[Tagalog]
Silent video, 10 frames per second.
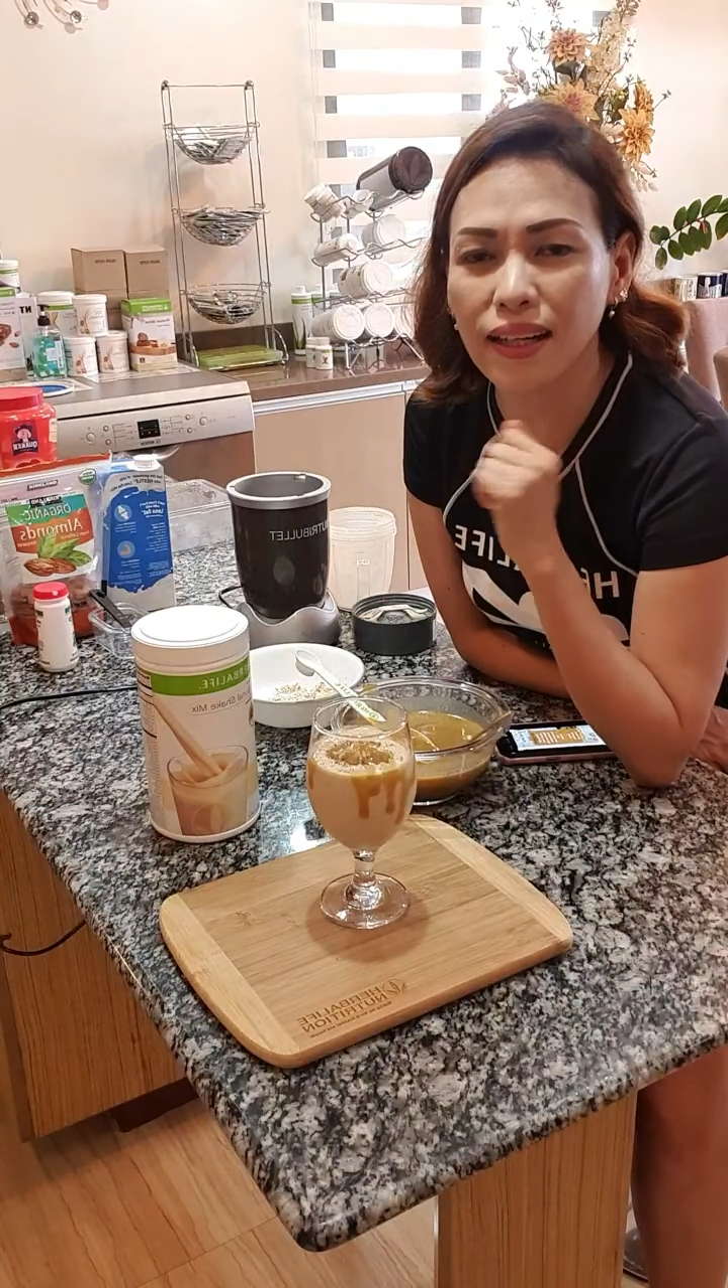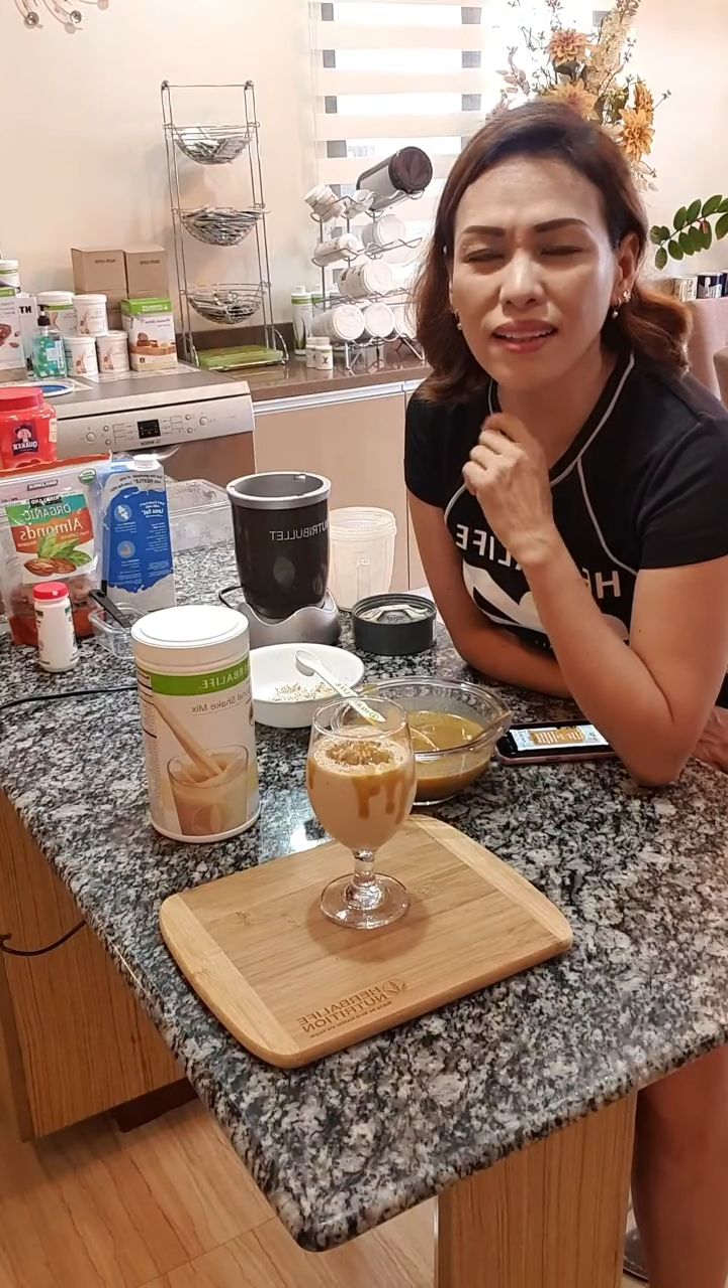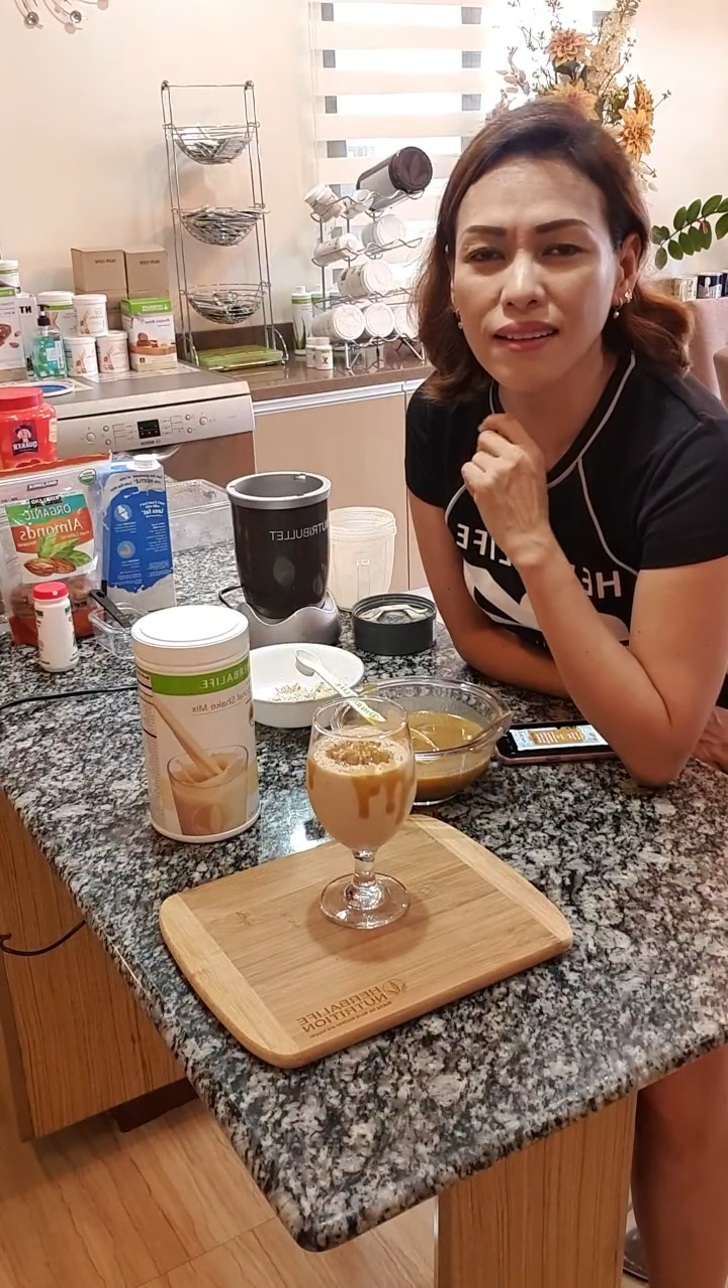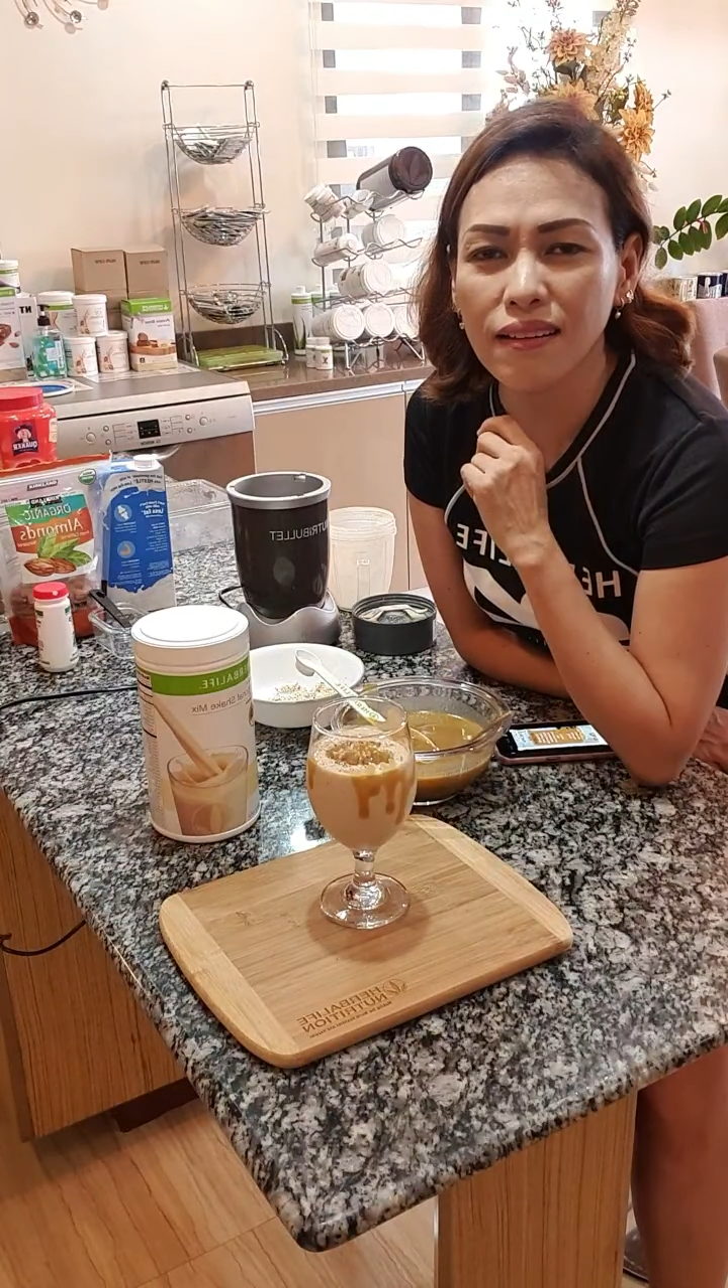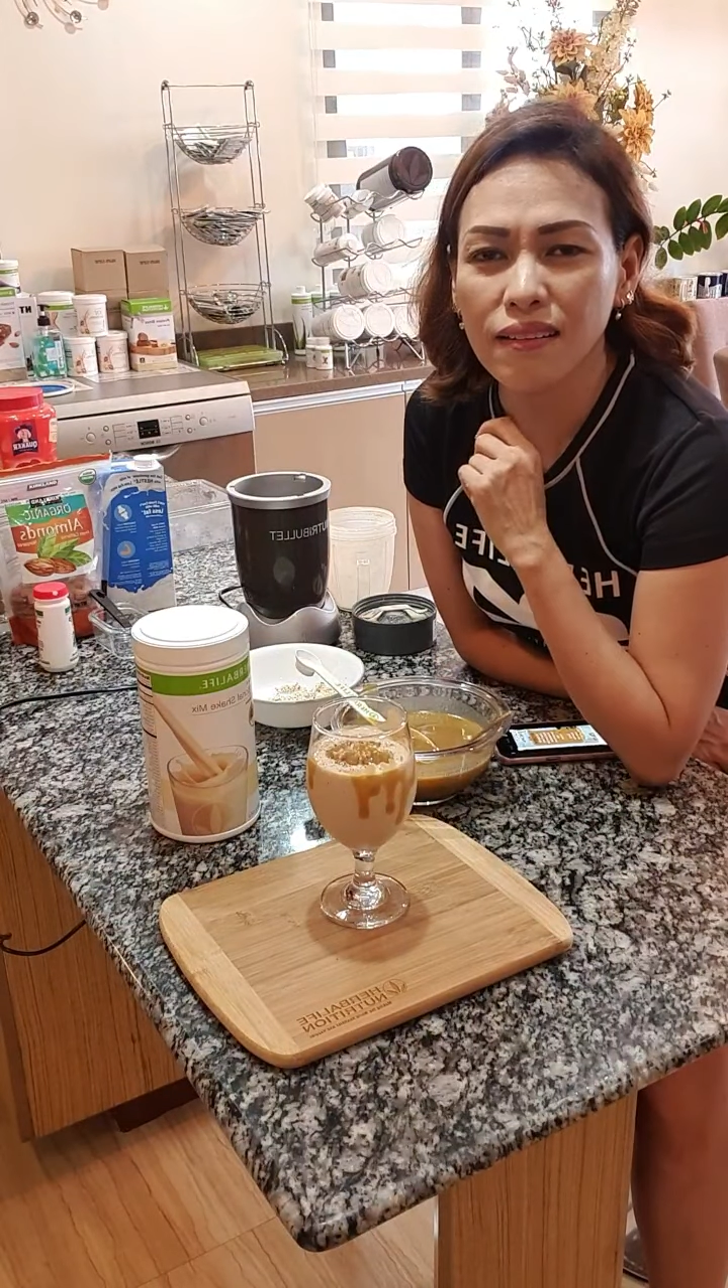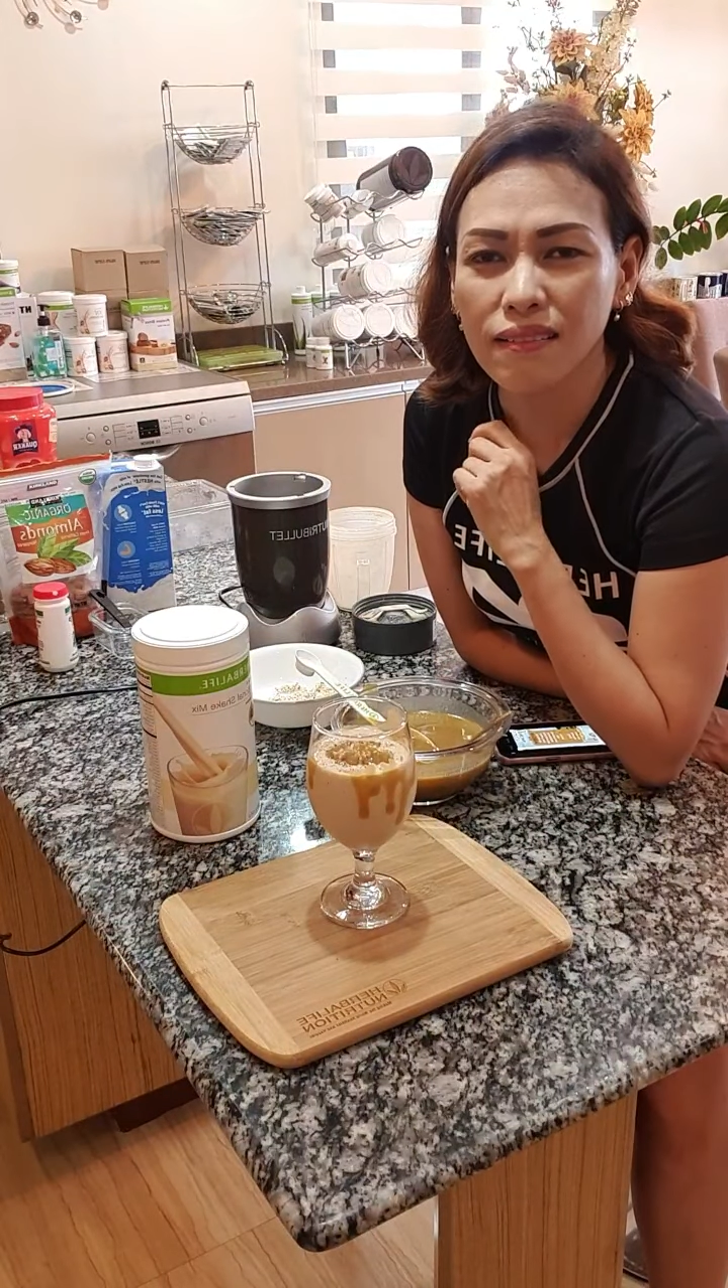ay